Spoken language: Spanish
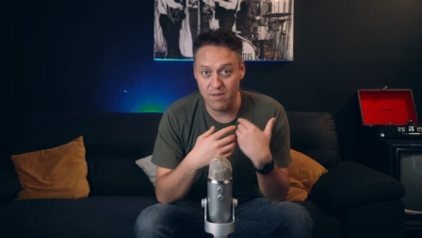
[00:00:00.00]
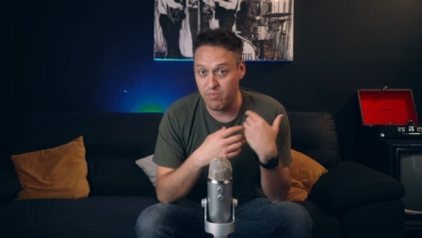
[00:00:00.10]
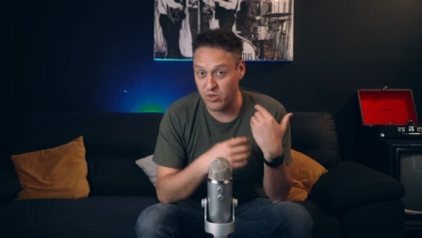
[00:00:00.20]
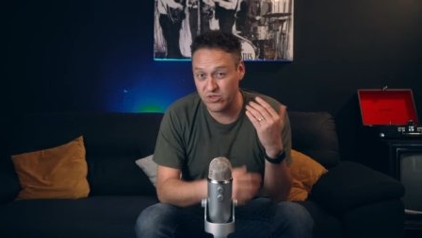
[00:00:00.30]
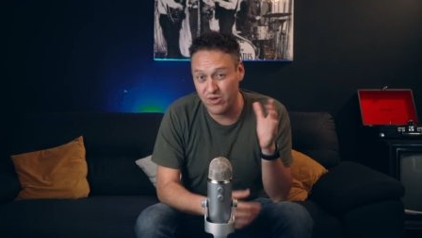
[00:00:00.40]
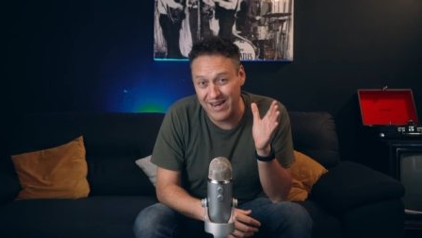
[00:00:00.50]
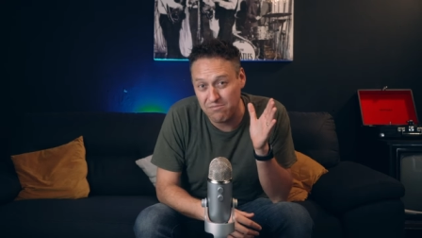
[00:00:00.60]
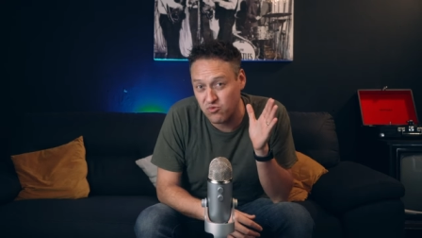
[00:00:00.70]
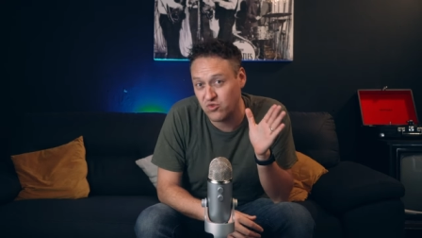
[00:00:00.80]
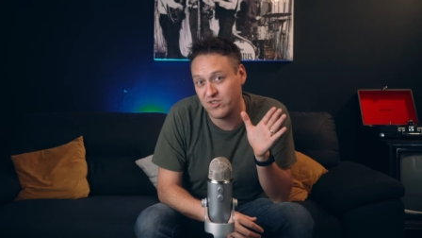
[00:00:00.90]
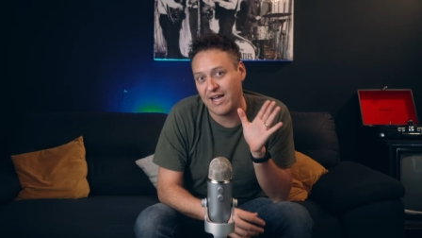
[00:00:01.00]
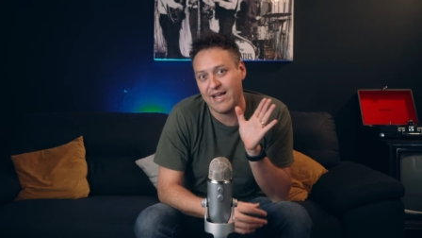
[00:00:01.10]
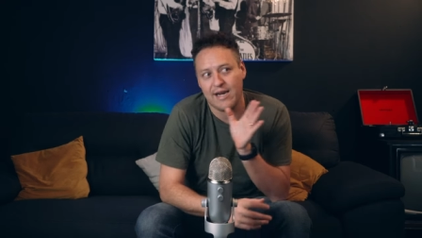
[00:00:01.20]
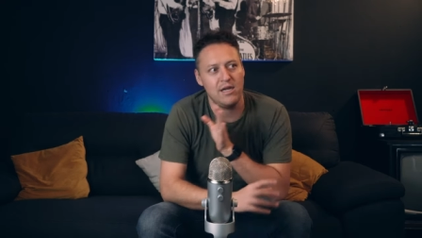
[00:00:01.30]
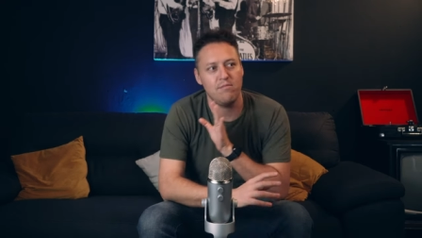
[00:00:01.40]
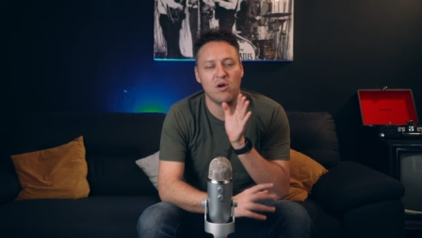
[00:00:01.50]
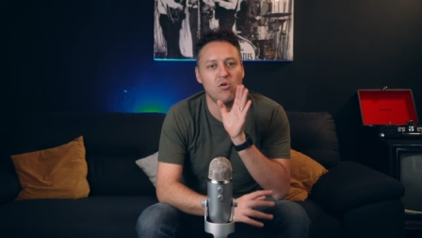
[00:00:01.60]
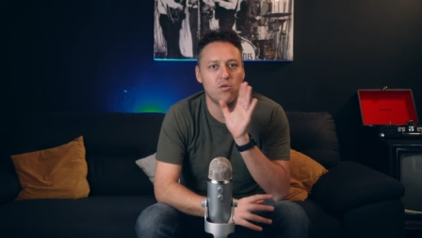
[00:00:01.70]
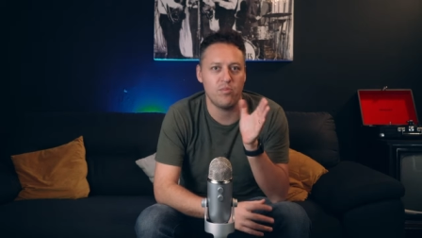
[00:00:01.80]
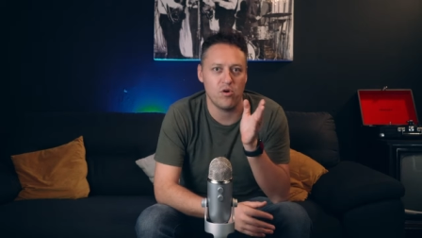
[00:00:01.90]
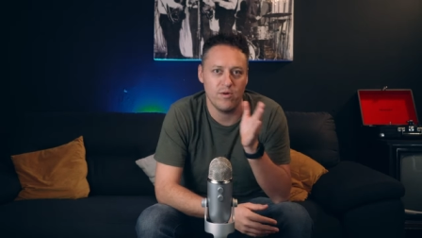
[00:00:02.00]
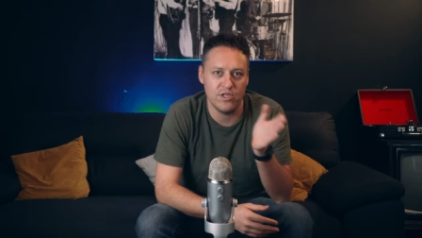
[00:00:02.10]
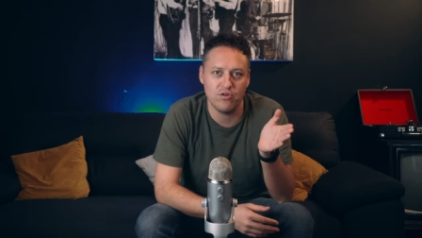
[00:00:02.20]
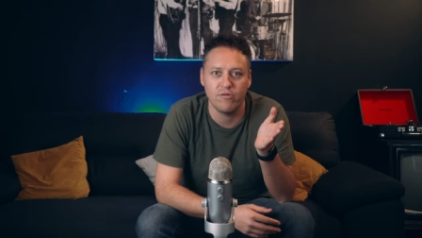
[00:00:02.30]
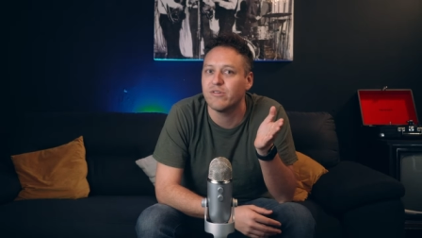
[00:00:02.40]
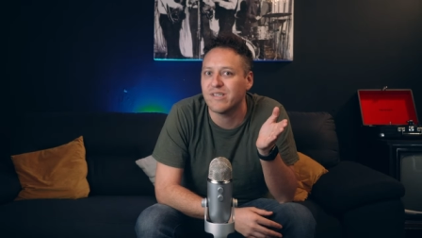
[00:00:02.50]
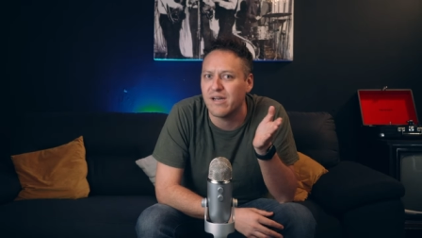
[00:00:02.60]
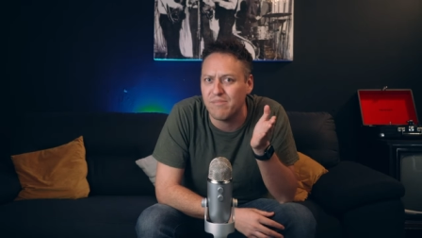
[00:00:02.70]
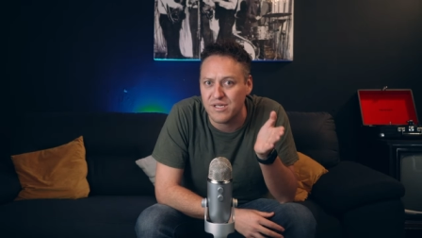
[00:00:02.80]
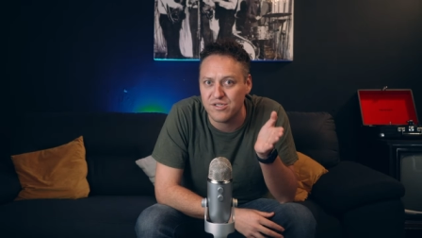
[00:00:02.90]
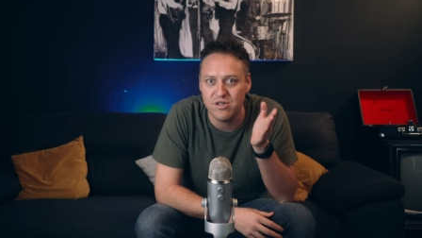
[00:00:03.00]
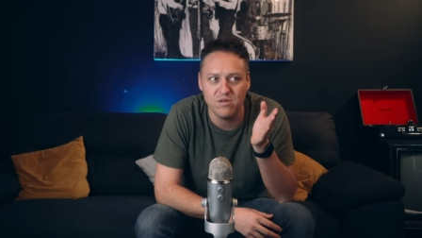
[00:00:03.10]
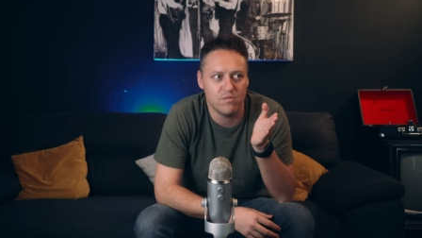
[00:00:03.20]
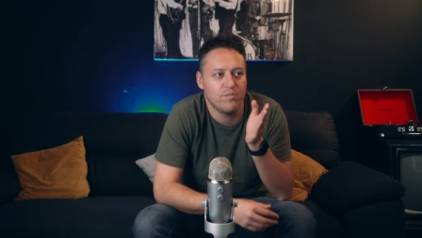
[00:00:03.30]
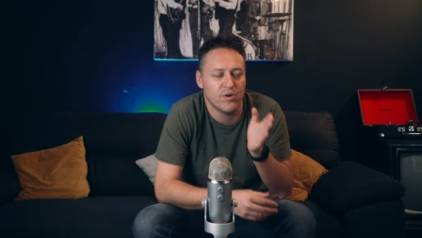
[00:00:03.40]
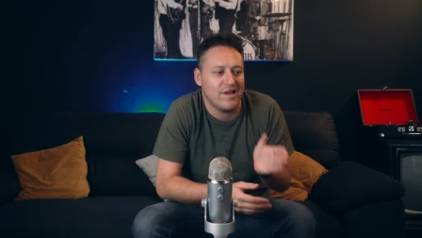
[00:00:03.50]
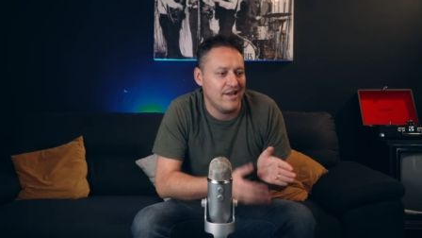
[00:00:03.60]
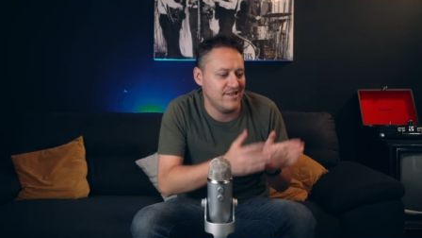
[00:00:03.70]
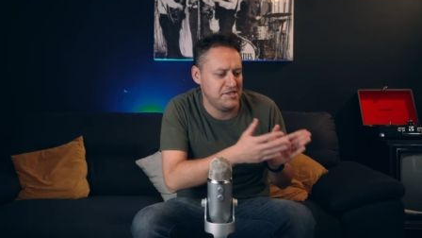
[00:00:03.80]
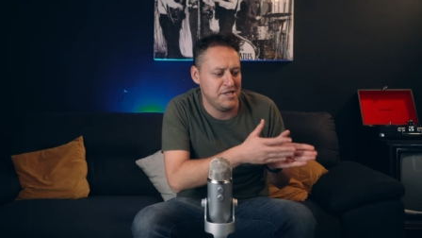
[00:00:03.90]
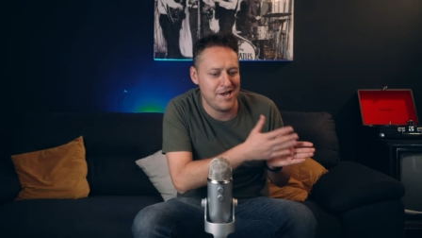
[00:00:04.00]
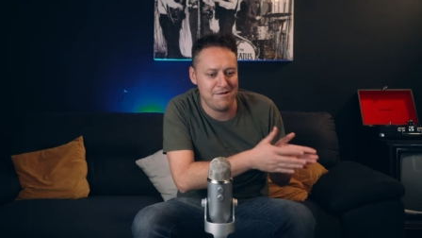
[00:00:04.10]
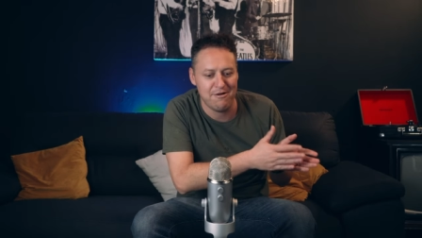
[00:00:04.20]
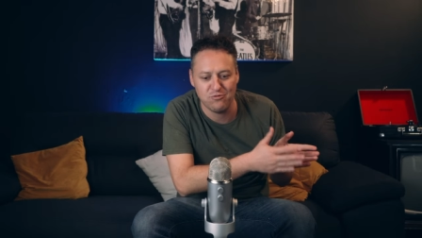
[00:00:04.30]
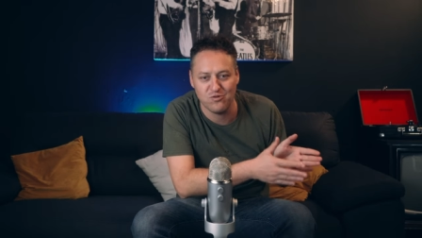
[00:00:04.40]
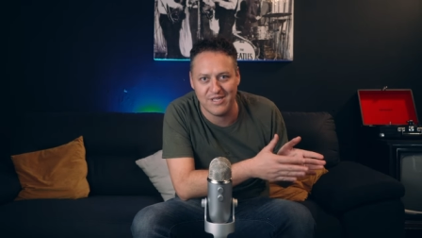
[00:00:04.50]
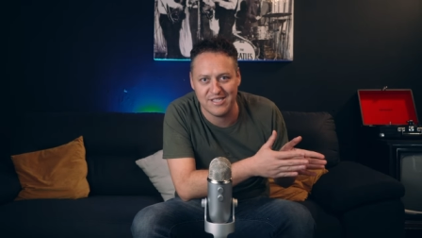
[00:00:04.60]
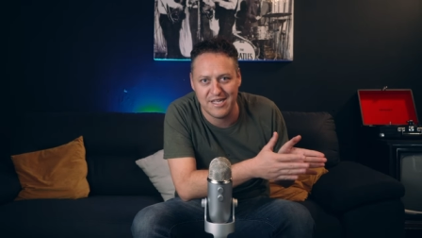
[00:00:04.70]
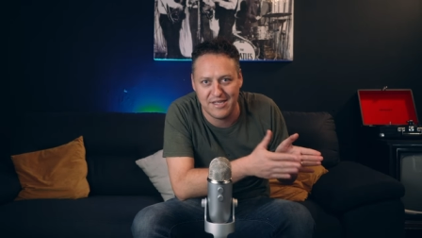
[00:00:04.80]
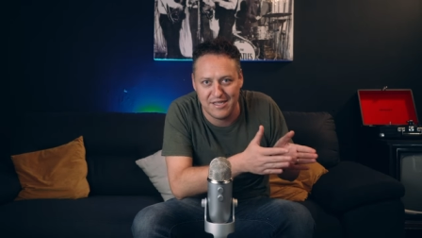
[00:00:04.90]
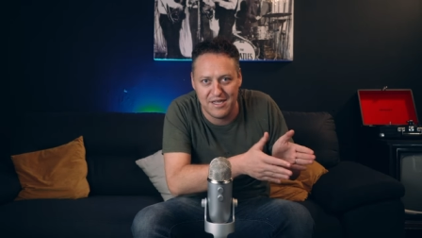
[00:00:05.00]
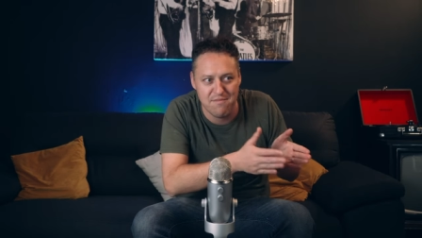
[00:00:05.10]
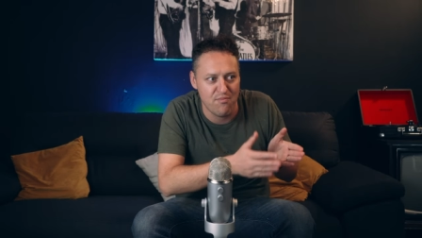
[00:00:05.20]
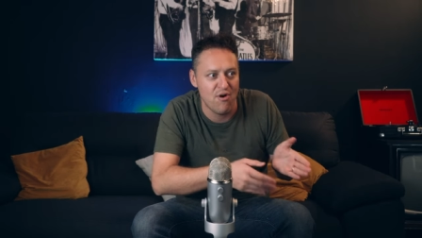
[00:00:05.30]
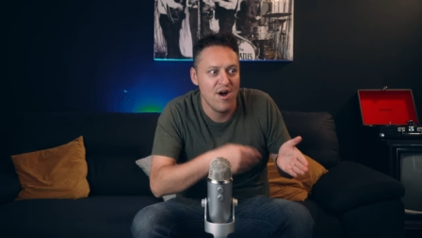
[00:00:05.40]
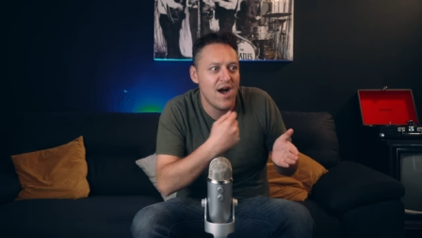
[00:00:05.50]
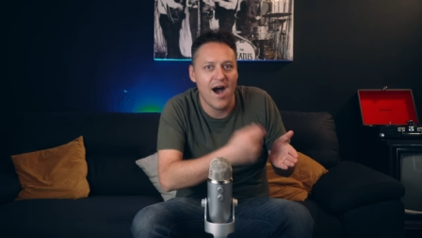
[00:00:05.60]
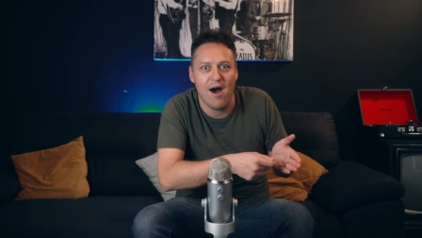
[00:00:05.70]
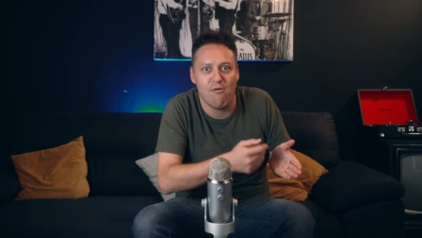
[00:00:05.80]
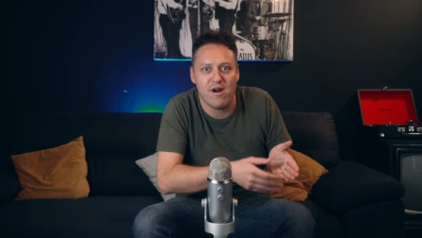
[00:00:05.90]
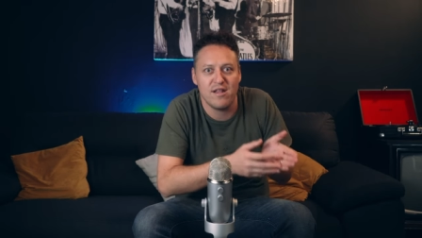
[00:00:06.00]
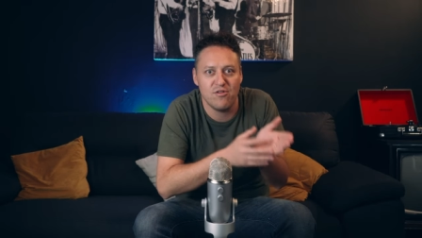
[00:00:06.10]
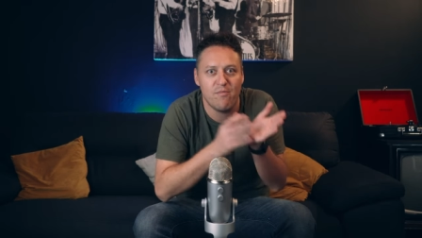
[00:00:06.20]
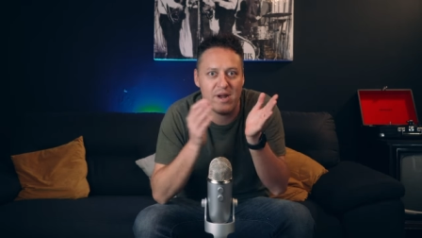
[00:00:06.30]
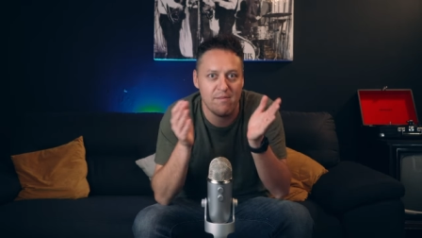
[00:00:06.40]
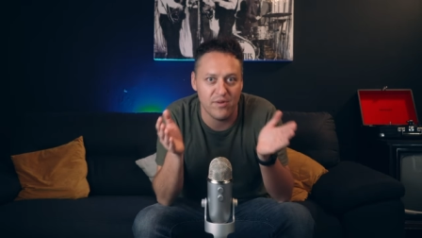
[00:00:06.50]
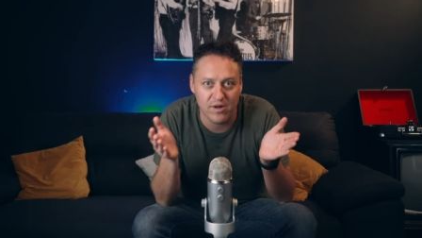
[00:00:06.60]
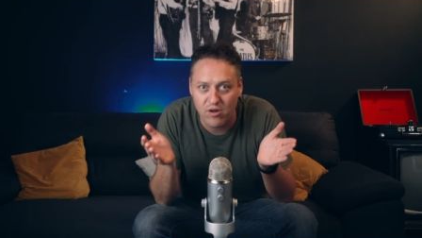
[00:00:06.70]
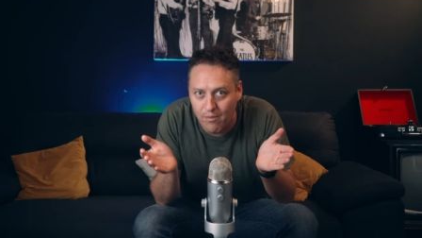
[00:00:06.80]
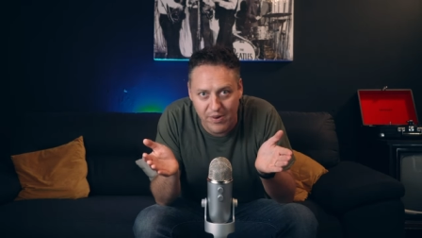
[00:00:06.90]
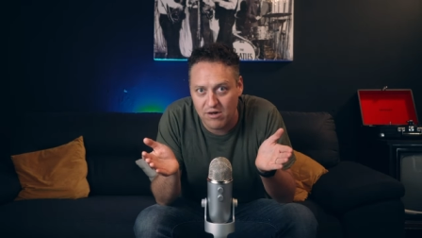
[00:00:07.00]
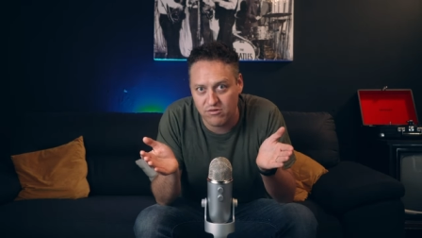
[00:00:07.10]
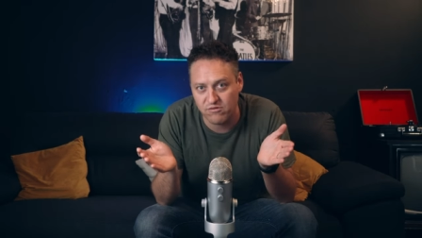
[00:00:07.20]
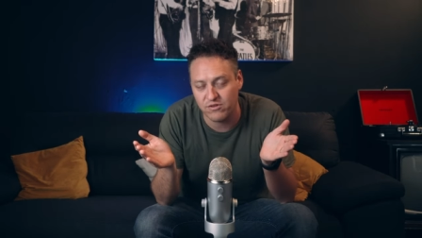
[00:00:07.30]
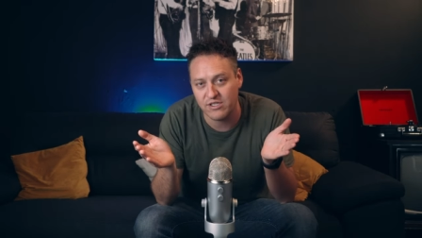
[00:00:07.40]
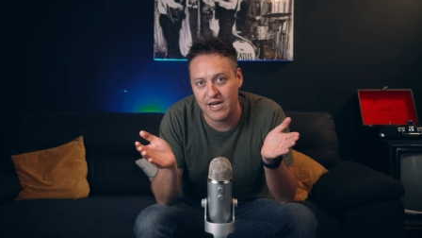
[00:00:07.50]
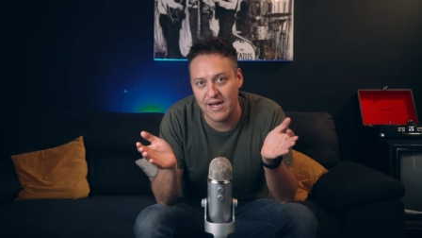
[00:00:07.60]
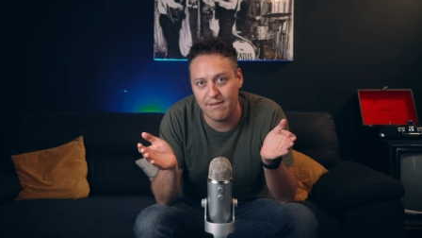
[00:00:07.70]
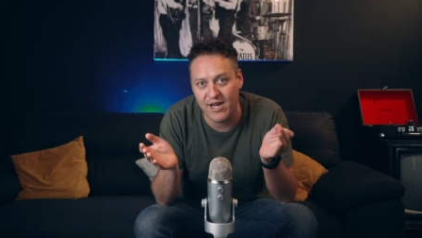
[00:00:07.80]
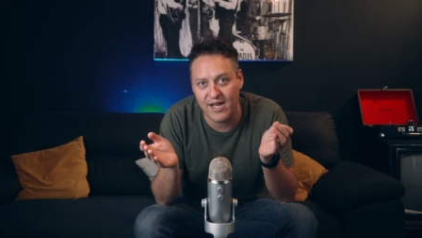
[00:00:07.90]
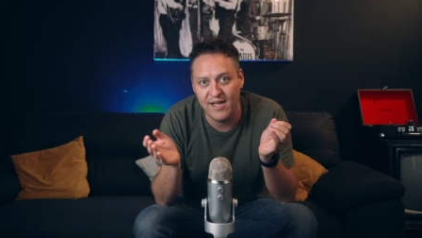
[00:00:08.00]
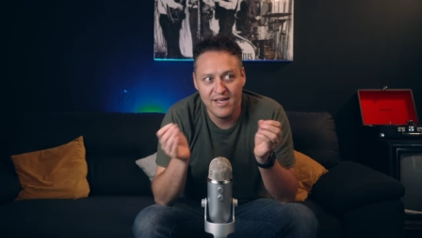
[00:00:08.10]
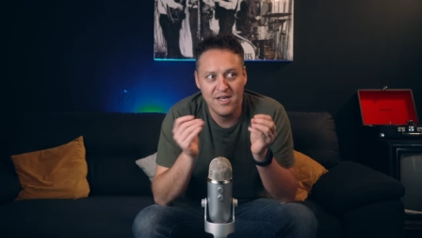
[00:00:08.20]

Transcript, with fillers: y por eso queremos sacarle el mejor provecho a nuestra inversión, porque si ya llevamos bastante tiempo ahorrando para poder comprarnos nuestra cámara,